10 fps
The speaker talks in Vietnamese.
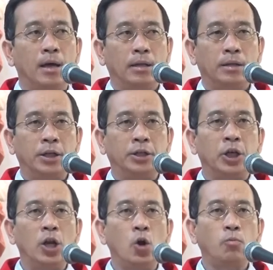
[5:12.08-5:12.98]
thì
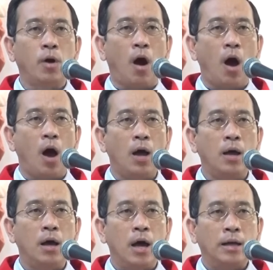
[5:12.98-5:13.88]
chính lúc đó
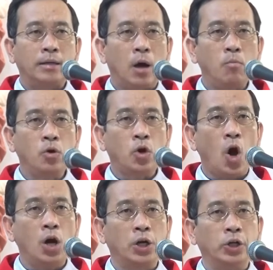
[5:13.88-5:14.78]
trong
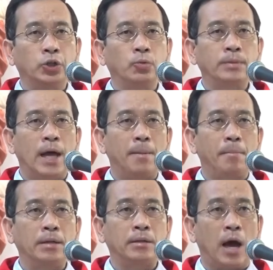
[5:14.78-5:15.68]
con người chúng ta
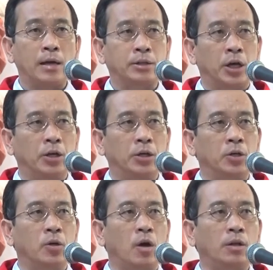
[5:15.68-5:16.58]
mới thật sự
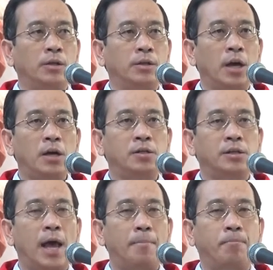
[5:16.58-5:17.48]
có chất
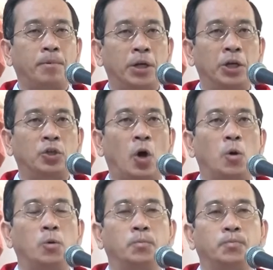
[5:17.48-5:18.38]
xác Kitô